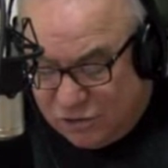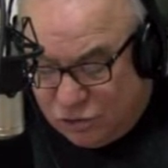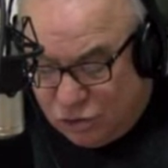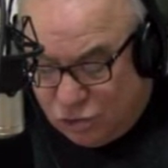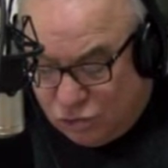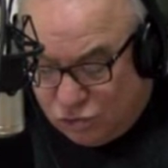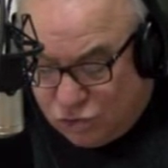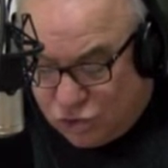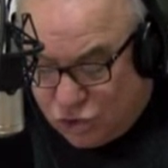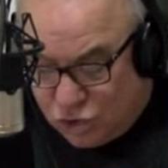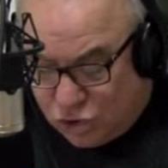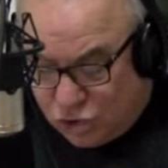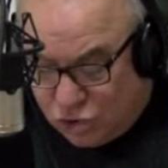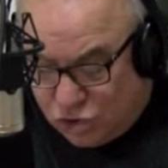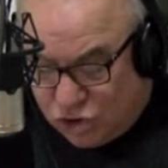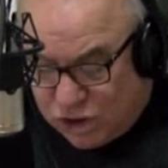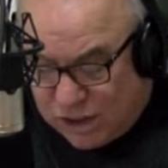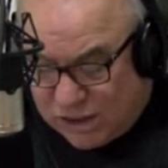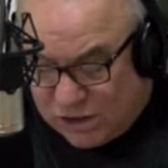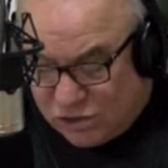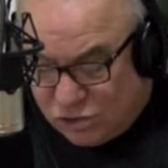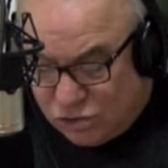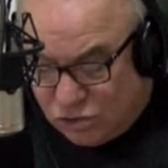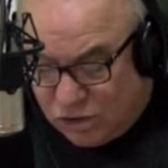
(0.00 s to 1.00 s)
di un
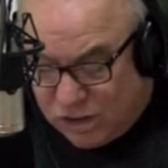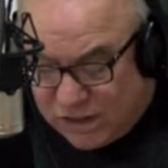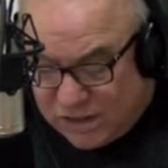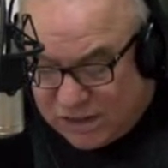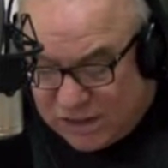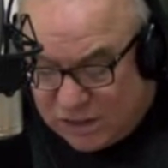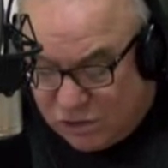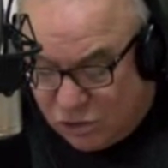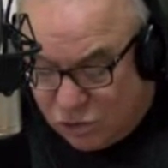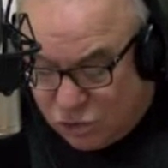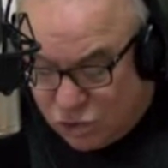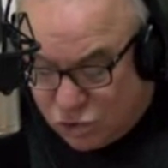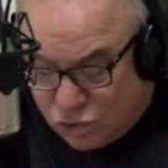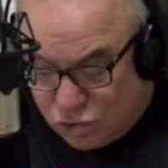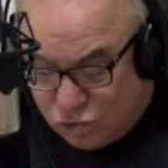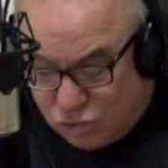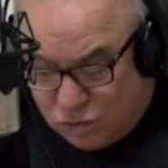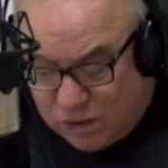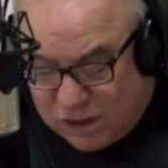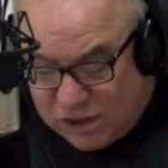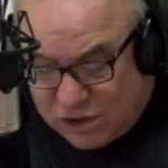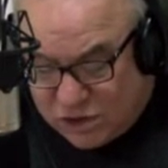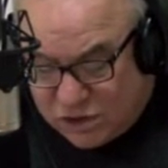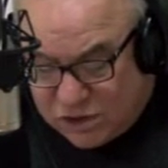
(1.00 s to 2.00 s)
soggetto che si
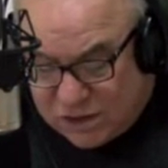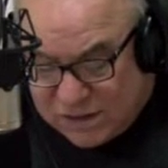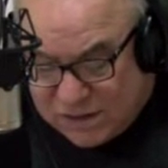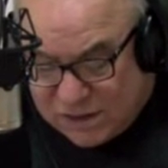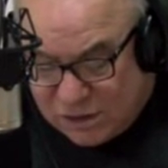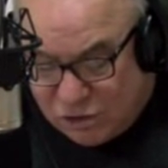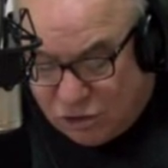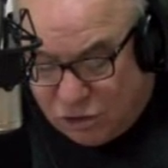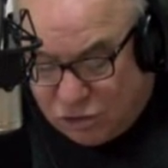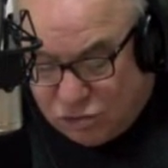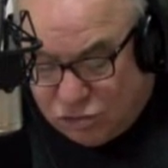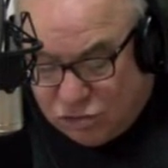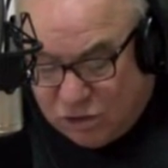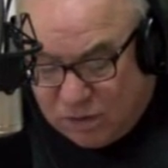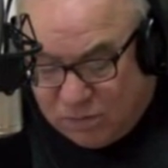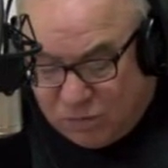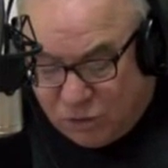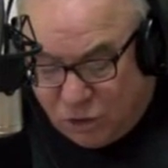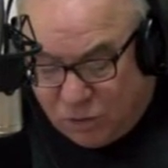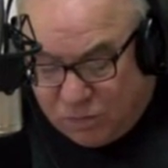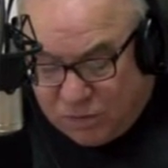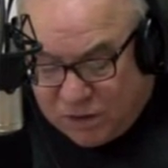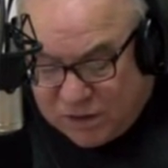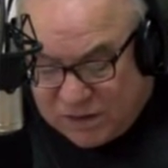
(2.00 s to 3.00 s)
costruisce secondo i
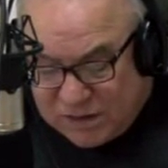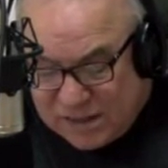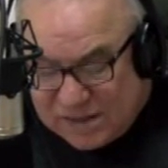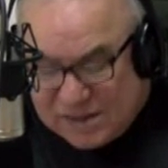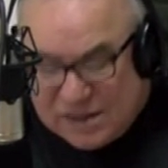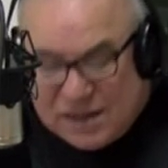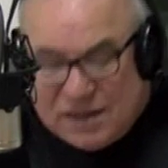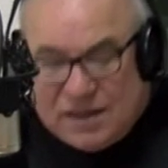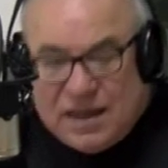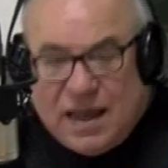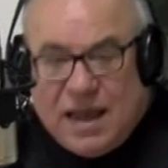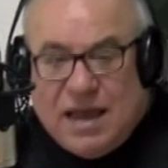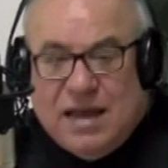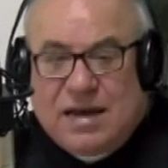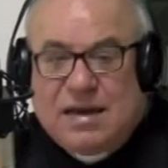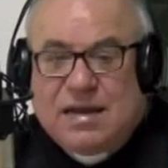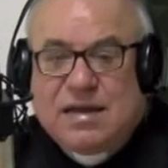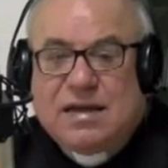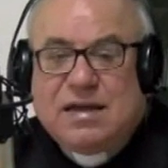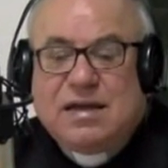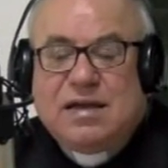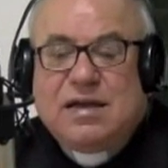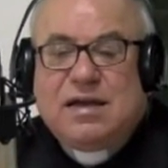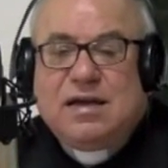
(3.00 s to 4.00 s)
propri
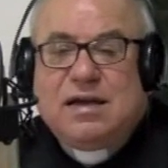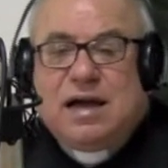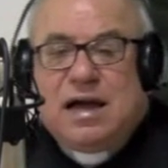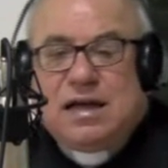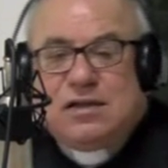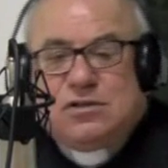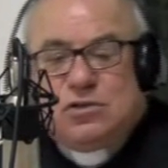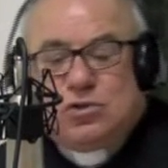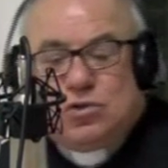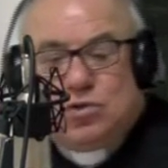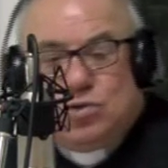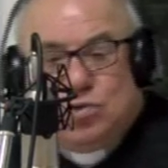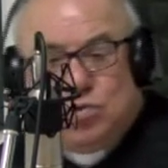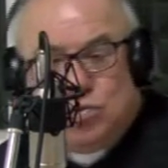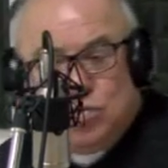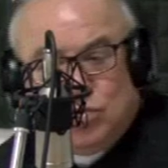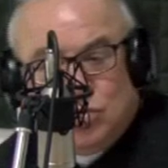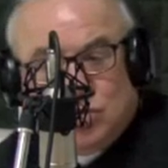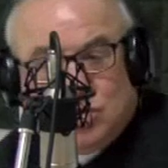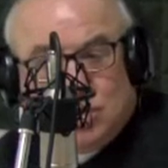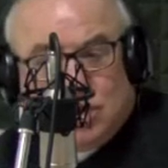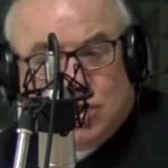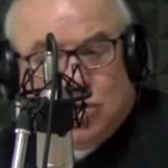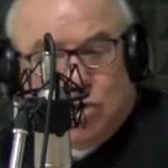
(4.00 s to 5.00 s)
desideri
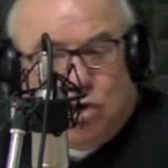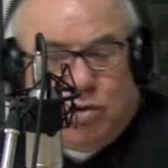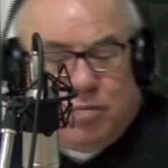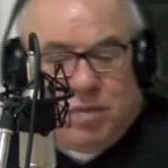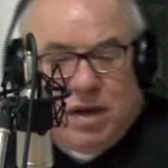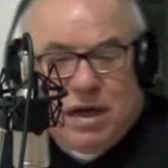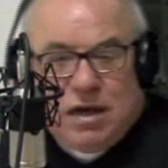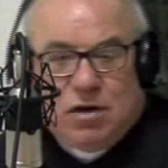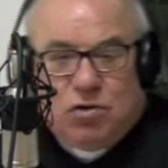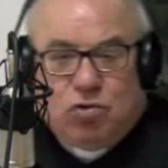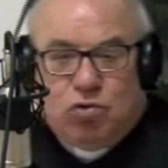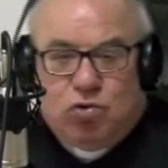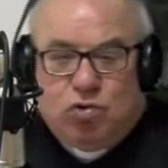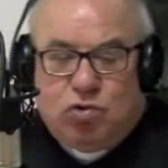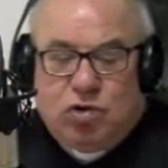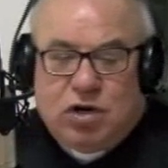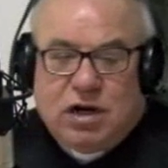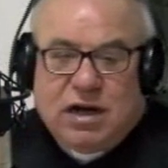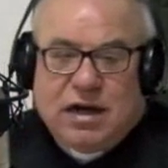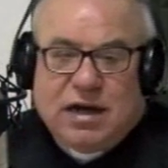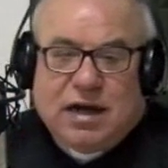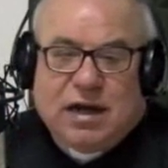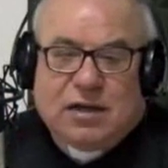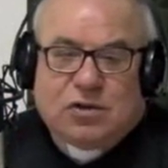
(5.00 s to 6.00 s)
assunti come
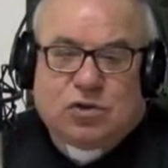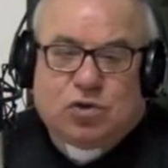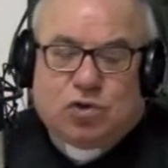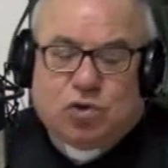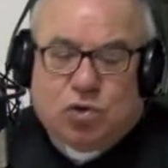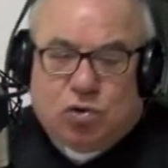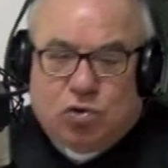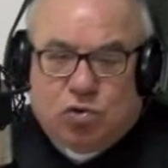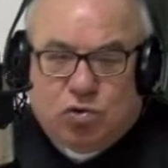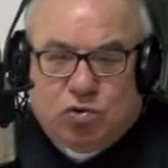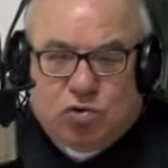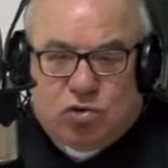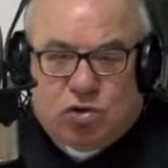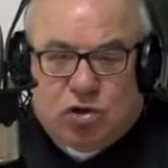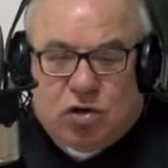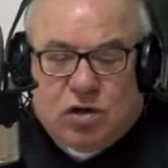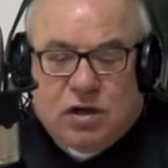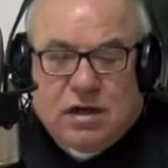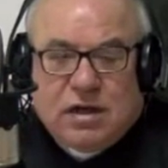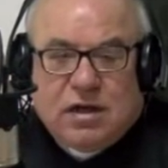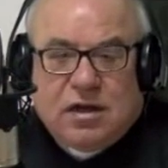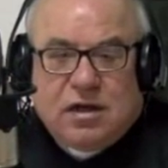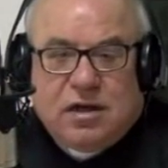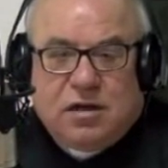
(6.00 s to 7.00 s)
un assoluto.
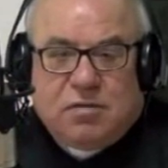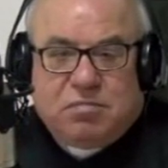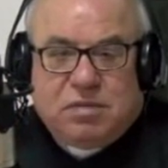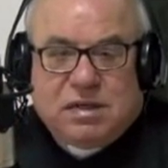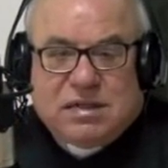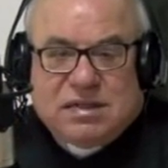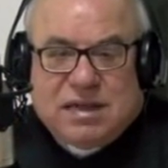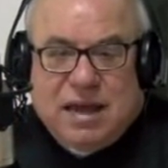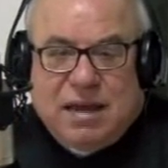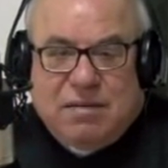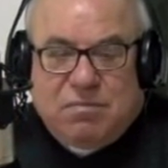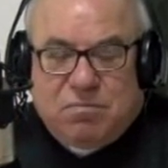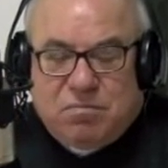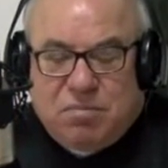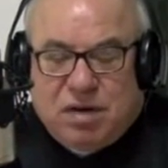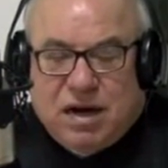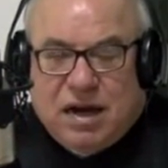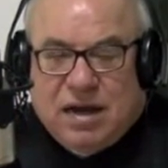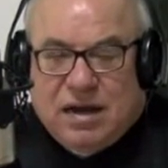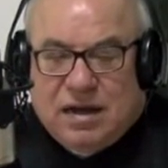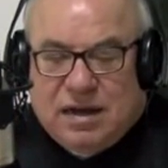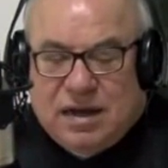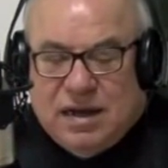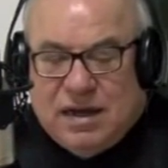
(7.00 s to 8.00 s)
Mi
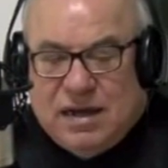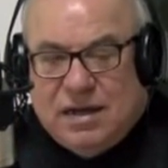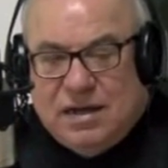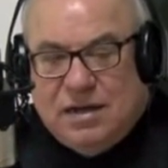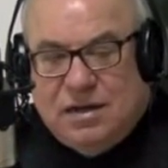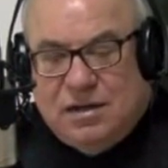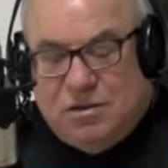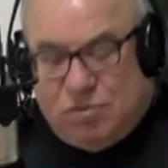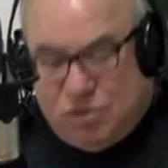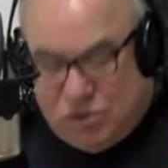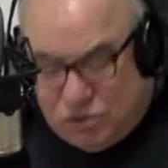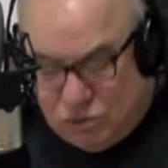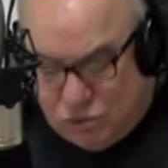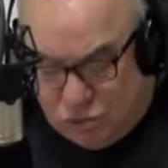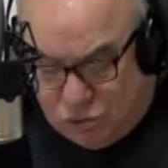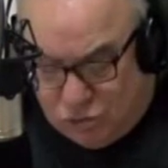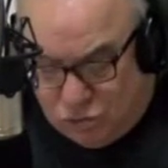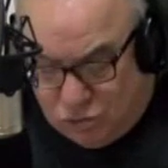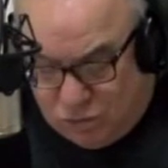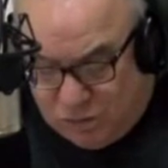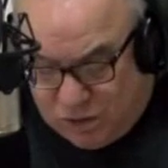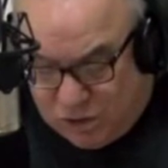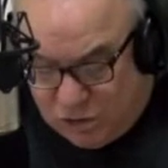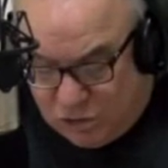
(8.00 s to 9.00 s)
sembra che eh, questo
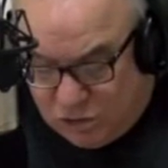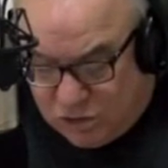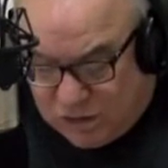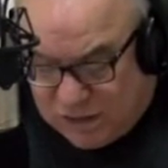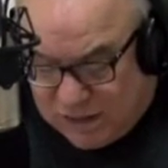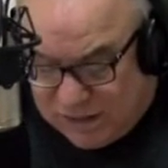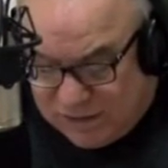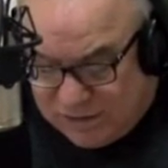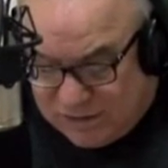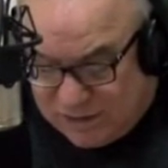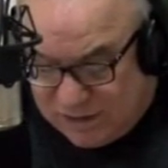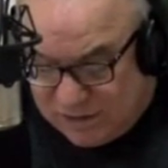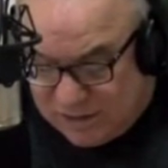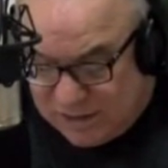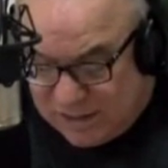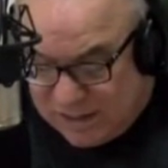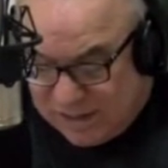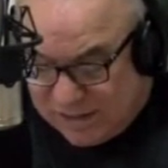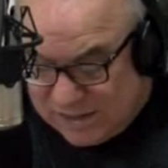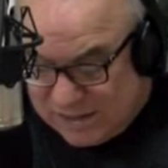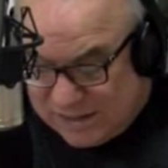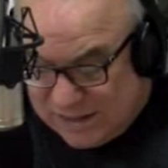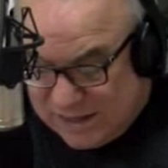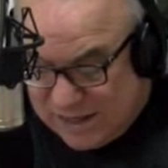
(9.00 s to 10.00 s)
numero
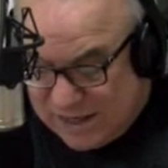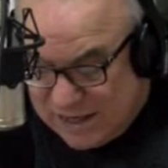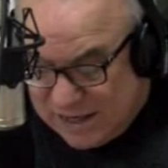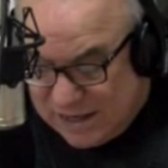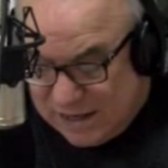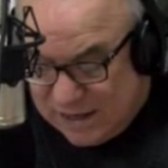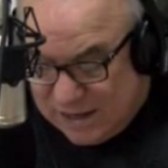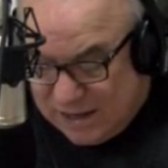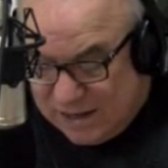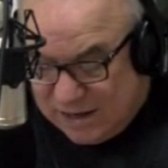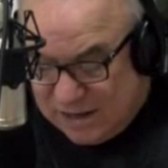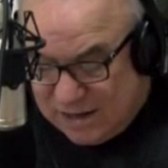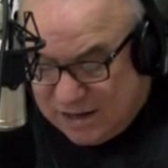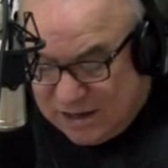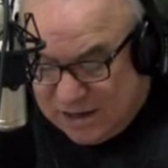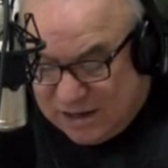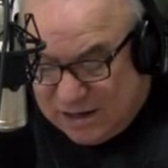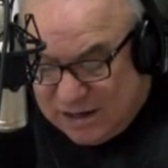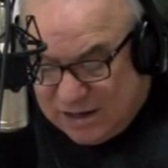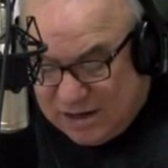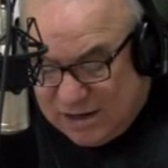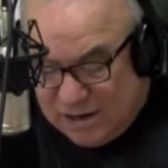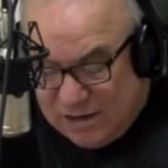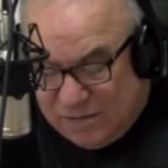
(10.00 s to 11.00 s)
33 sia
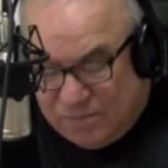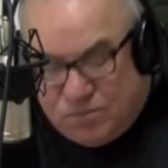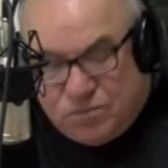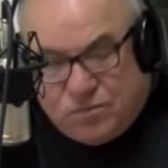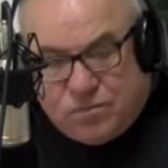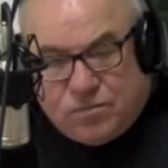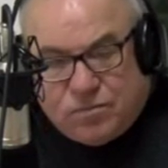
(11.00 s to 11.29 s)
eh,